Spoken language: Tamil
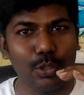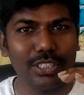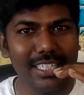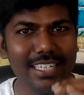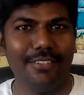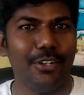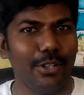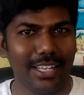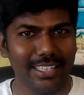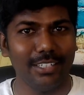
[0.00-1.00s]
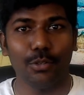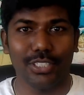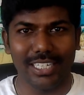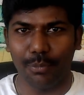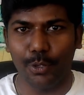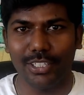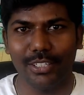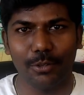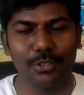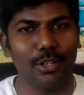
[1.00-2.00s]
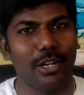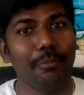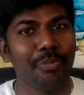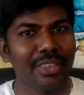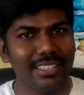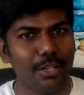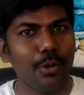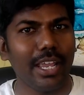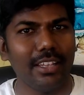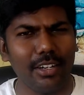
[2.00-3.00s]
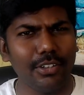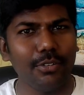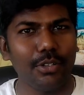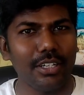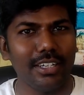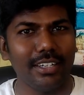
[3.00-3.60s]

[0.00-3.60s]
ஒரு சின்ன வீடியோ தான் இது ஒரு சின்ன முயற்சின்னு கூட சொல்லலாம் சரி ஓகே இதில் வந்து ஒரு